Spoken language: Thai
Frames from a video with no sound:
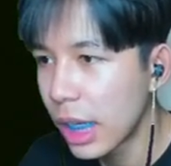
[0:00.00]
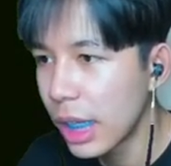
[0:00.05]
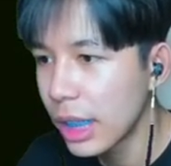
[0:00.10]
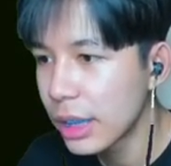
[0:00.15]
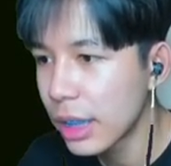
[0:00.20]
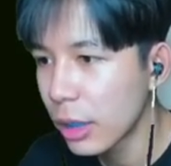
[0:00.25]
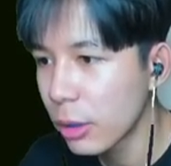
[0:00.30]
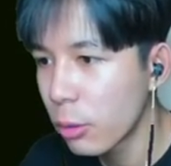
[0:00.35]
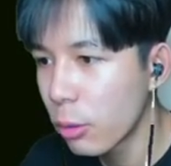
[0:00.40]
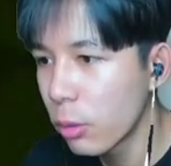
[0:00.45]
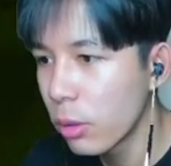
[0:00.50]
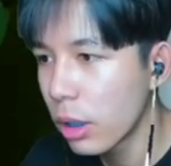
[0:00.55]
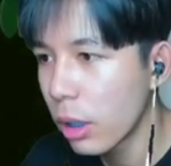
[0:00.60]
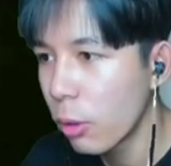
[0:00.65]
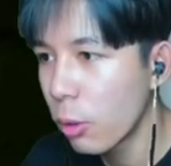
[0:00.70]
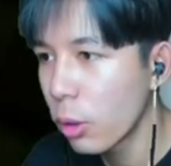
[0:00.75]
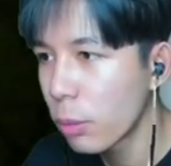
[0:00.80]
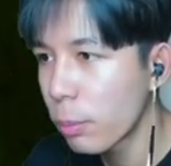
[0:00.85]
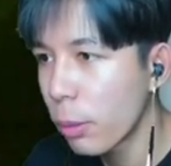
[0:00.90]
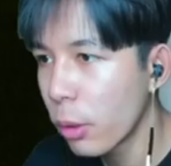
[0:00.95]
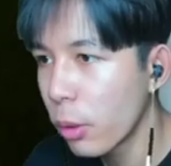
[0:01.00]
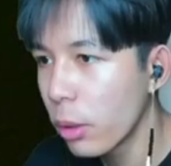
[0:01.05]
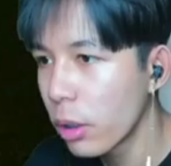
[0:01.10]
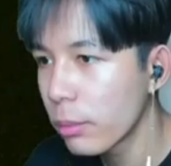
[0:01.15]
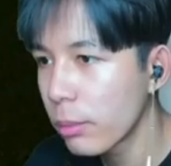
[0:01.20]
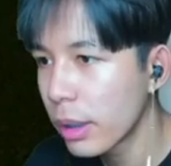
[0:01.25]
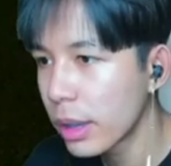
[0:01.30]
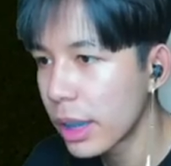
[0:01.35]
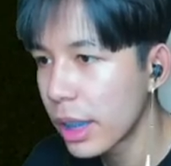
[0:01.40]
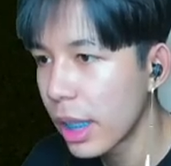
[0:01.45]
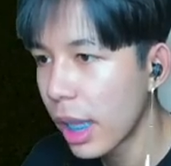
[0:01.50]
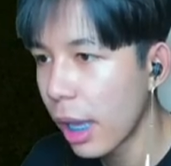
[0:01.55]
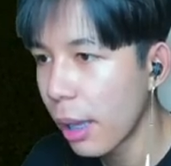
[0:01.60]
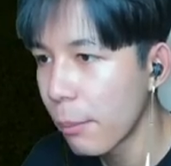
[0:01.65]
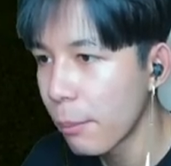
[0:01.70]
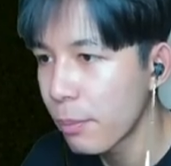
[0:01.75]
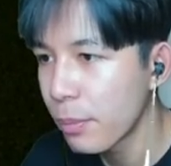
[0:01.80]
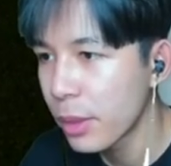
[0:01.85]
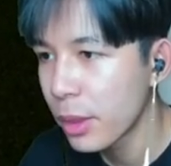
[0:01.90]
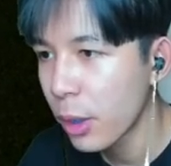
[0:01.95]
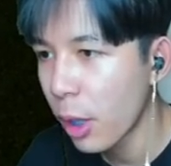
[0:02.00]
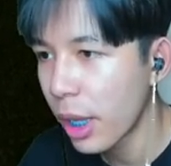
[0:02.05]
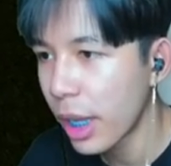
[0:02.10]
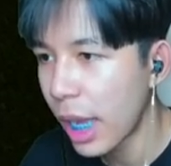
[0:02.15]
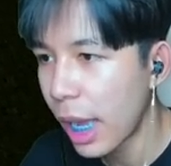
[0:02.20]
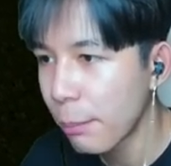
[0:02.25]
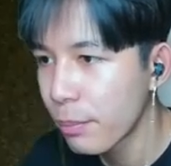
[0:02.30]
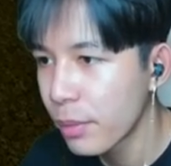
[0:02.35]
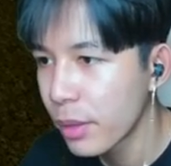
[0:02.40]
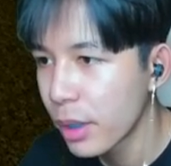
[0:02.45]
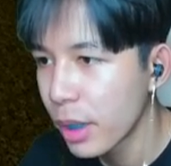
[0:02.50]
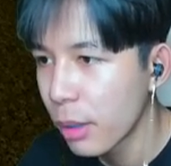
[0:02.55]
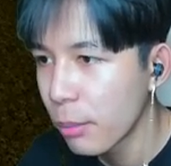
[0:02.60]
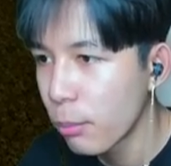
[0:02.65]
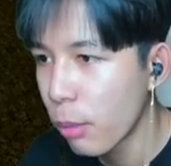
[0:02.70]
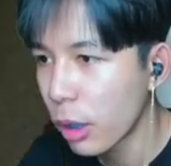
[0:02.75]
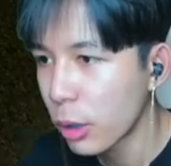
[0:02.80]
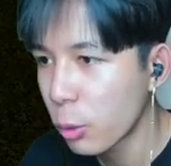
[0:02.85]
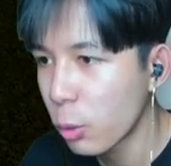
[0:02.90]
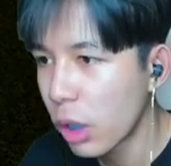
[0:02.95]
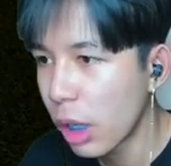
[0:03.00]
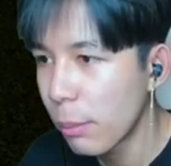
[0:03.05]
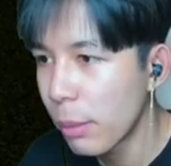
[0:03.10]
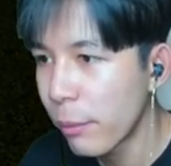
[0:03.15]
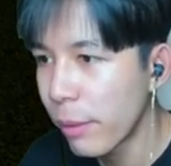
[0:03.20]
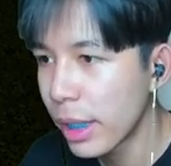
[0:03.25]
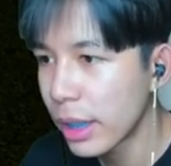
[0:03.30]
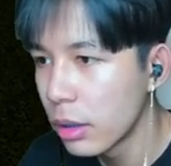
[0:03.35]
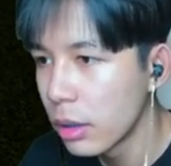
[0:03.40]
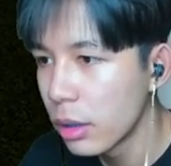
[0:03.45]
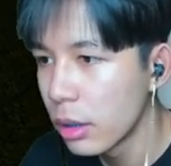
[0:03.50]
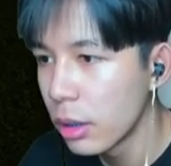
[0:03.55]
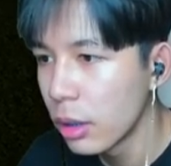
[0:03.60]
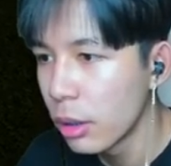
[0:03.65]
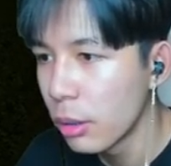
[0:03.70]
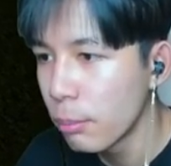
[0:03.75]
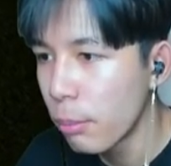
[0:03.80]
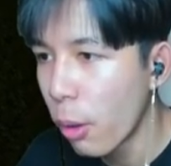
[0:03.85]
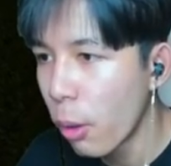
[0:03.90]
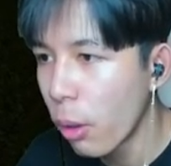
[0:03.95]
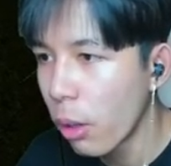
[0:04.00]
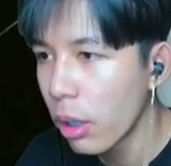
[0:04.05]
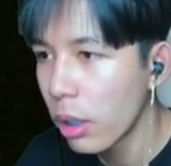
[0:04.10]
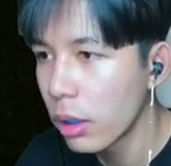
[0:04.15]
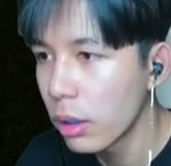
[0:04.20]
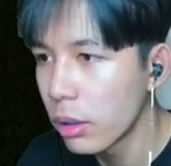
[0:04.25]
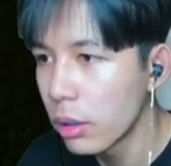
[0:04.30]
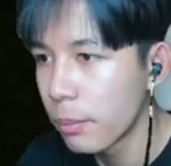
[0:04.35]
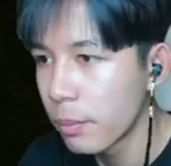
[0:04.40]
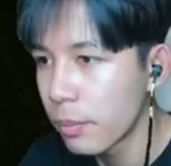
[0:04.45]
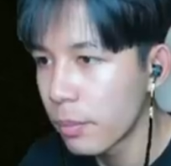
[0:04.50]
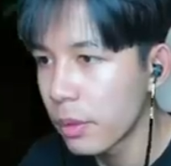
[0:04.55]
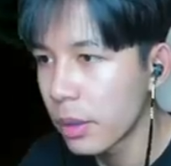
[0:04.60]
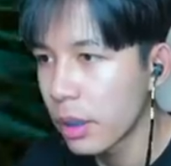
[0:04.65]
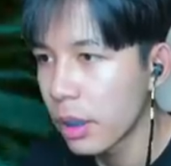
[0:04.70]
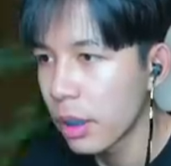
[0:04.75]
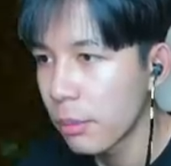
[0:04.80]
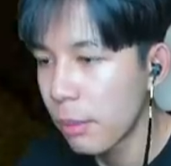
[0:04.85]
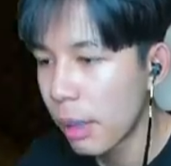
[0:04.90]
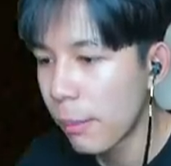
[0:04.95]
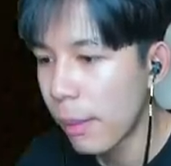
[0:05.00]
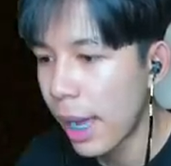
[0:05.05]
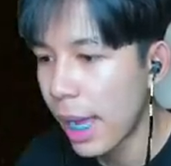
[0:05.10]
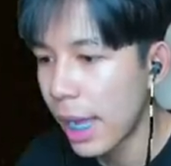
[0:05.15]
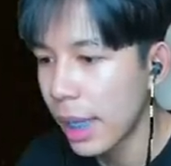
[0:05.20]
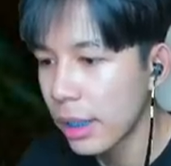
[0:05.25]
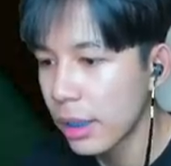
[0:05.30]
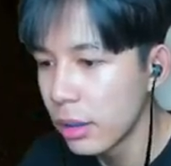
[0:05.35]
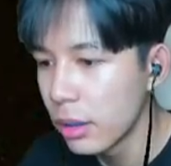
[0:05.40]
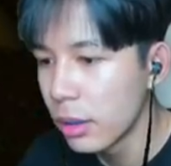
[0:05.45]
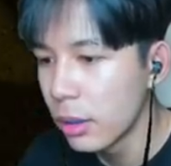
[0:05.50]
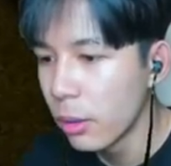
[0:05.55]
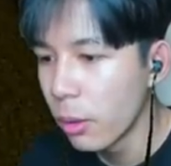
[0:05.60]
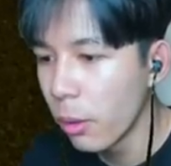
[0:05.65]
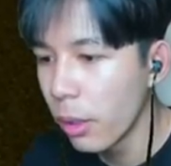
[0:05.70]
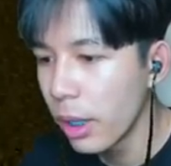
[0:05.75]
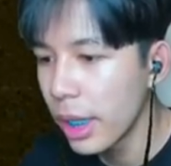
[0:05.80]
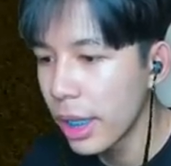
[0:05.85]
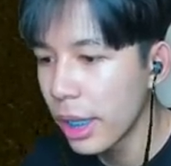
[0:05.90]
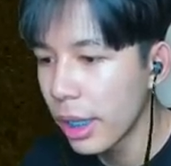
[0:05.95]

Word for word: นซันคุงก็หดโพดบางทีอะต่อยครับ บอดกูก็ไม่เว้นโพบายบาย หุย